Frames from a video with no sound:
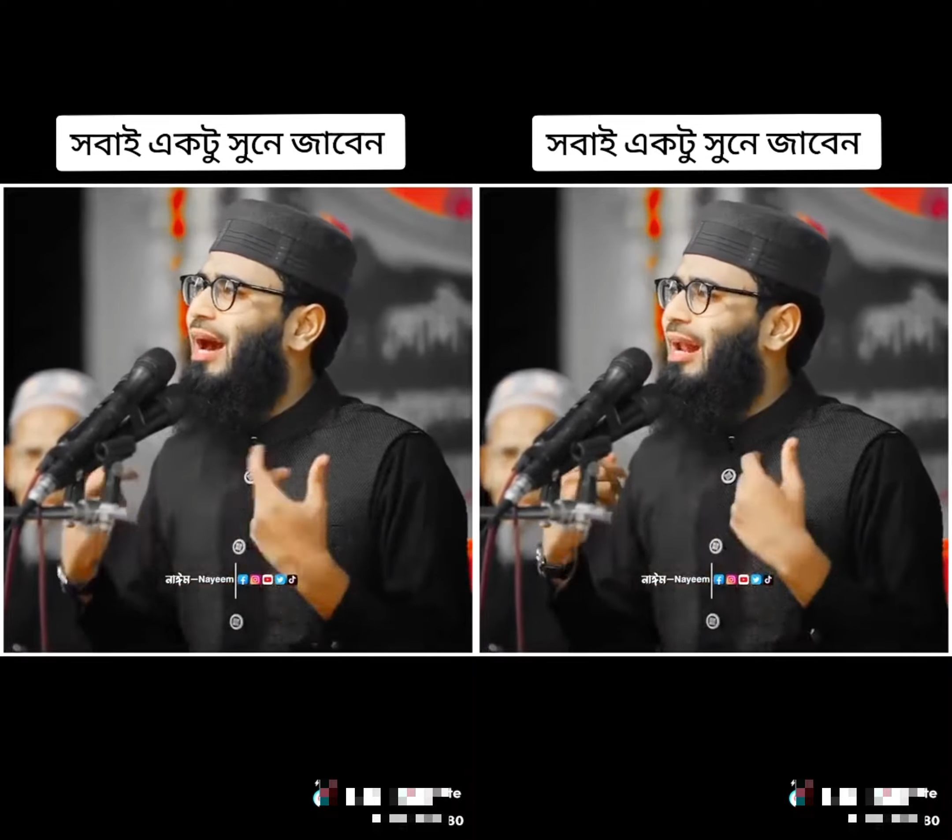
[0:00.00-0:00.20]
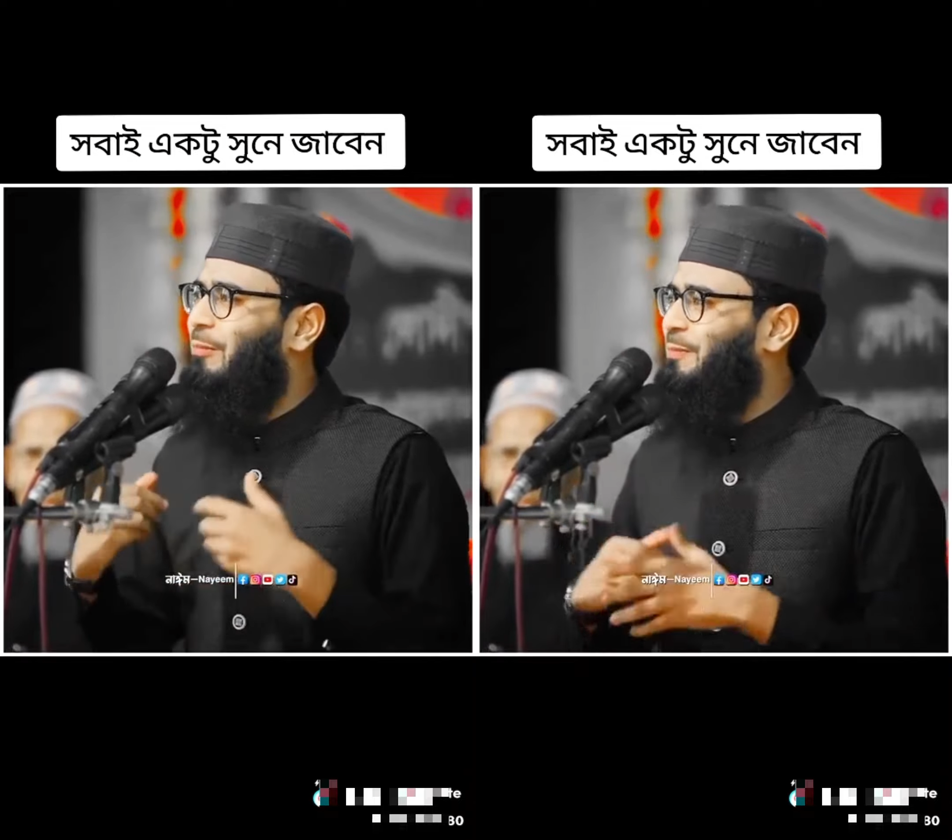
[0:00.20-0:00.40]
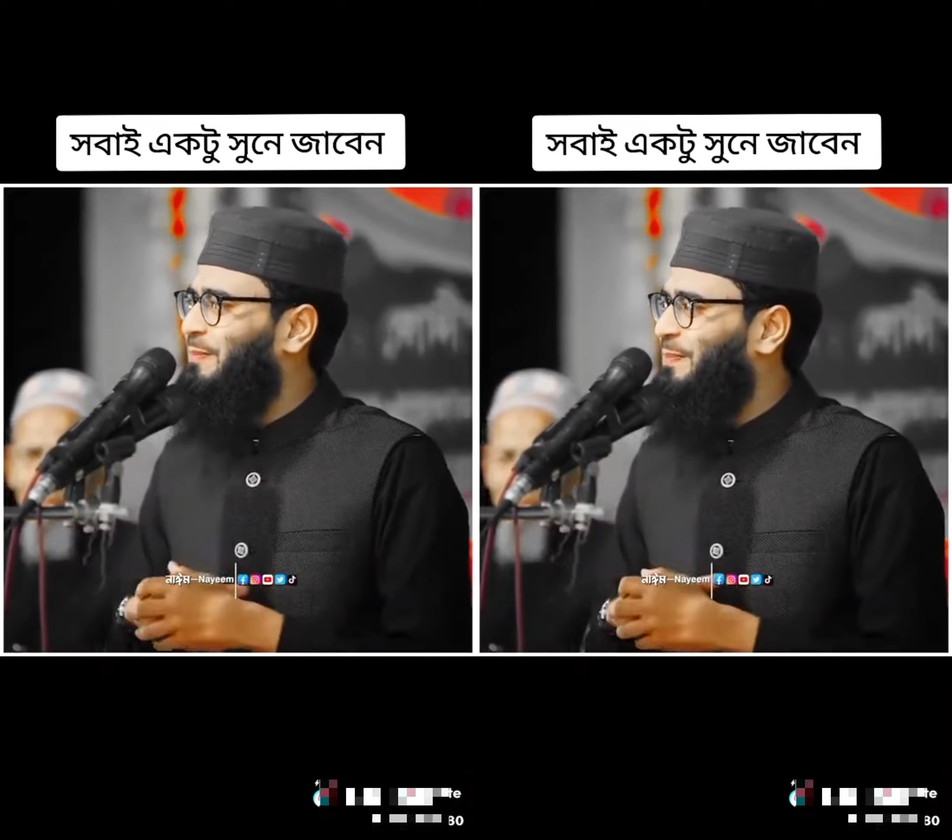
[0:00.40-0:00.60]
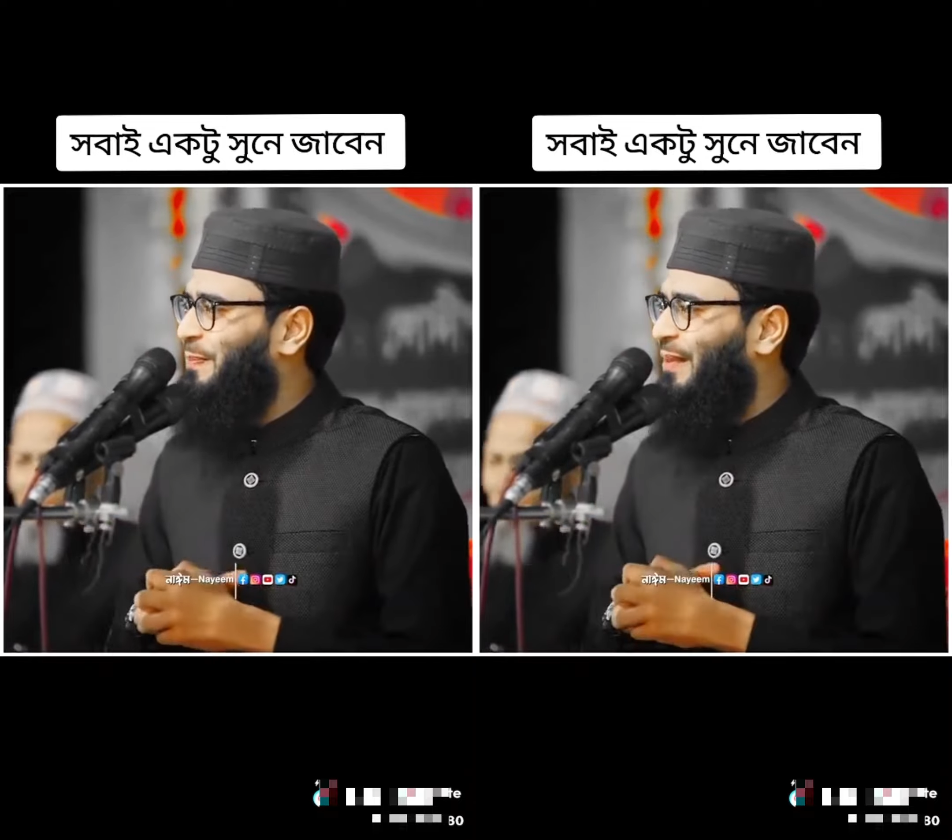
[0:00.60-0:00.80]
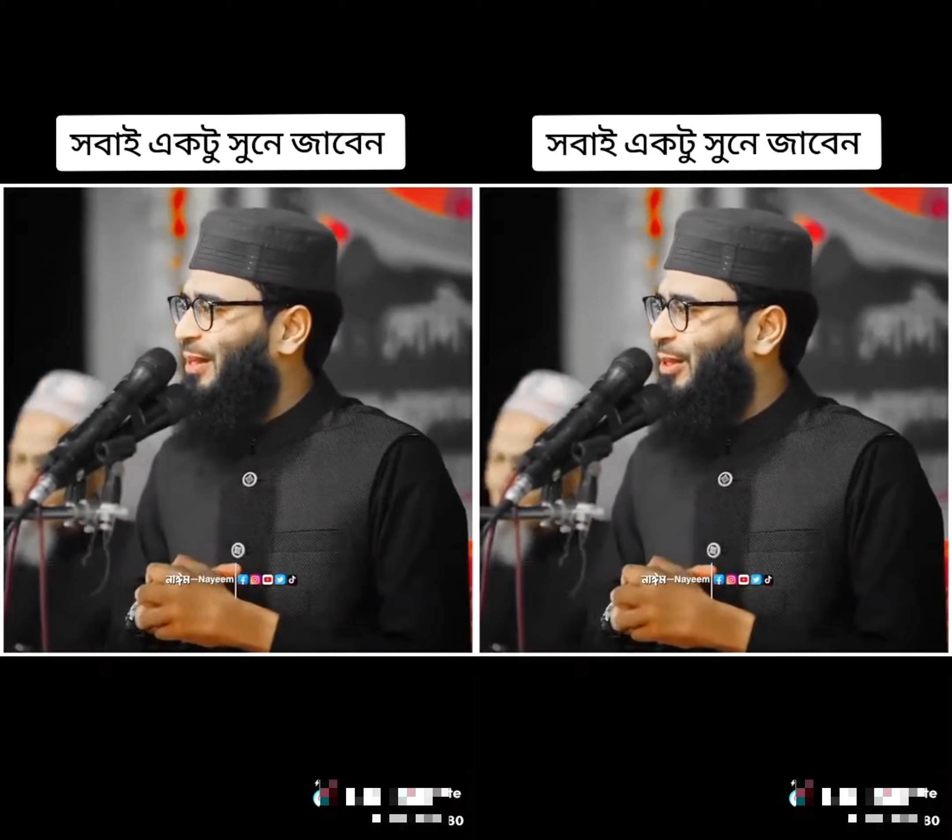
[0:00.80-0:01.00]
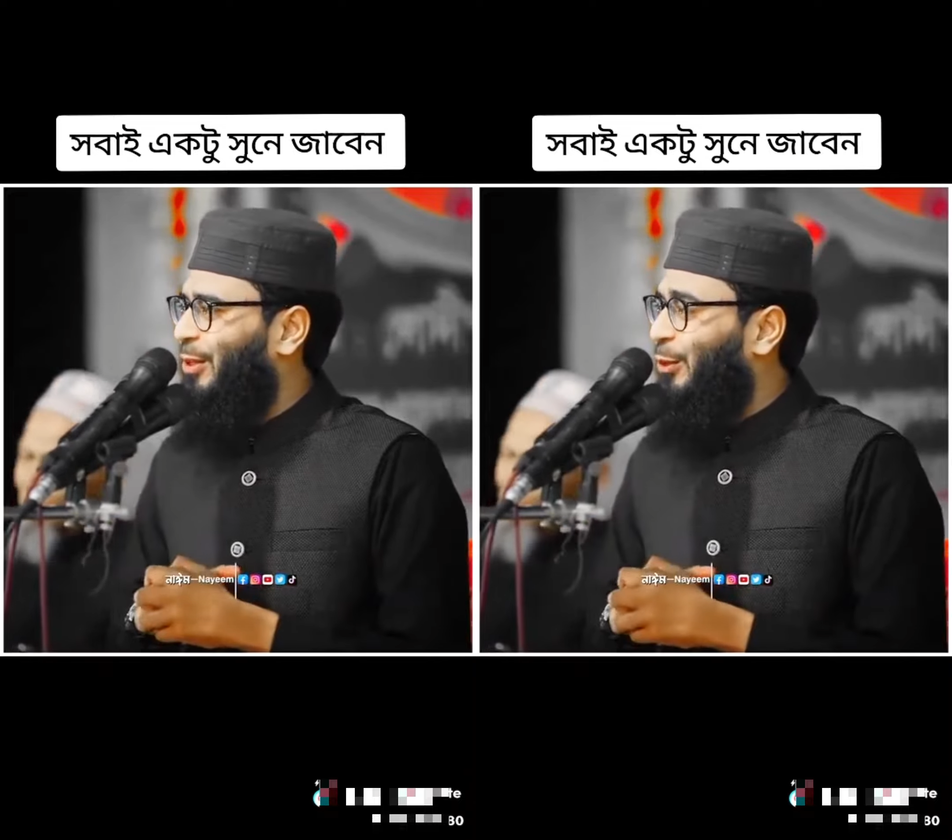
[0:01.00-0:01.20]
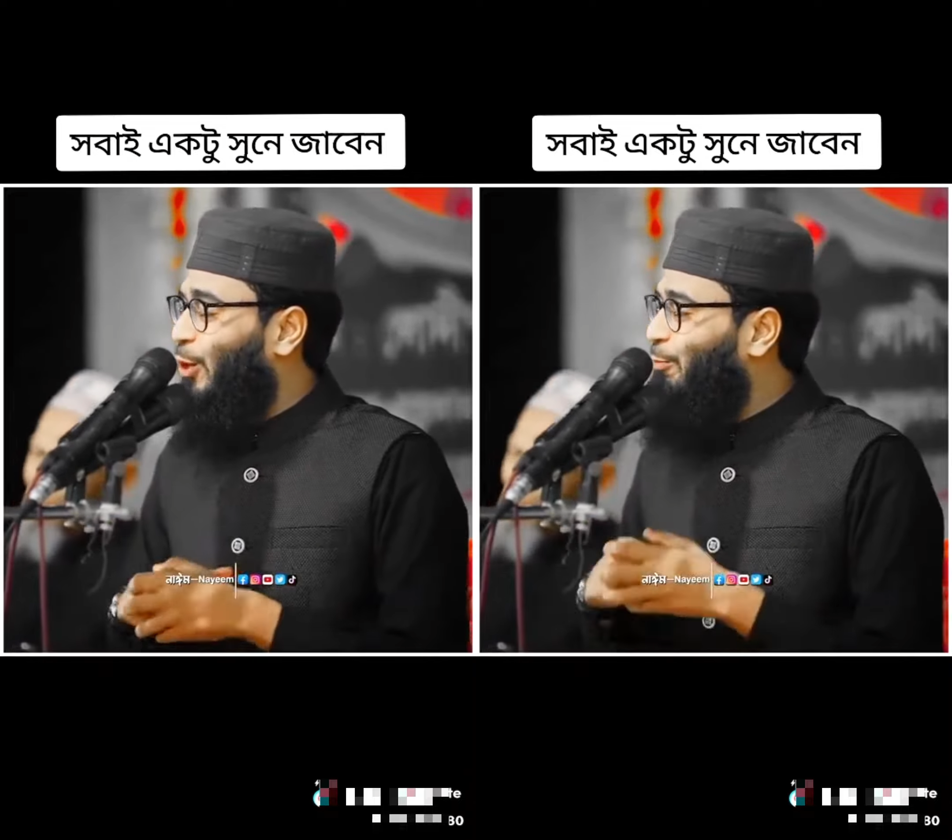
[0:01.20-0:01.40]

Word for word: খারাপ তো